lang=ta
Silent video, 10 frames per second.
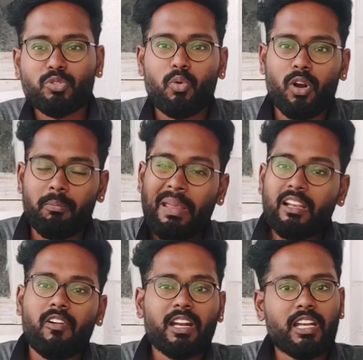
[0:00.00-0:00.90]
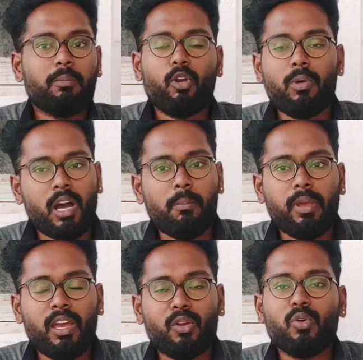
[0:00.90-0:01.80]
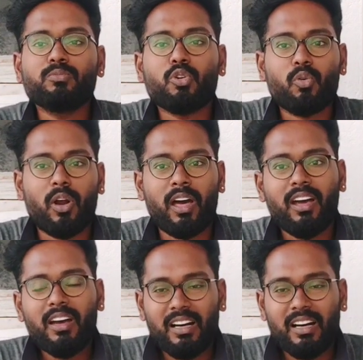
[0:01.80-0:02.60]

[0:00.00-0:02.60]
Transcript: ஸோ உங்களோட மீல் குவான்டிட்டியுமே ரொம்ப கம்மியாக இருக்கும் ஸோ உங்களோட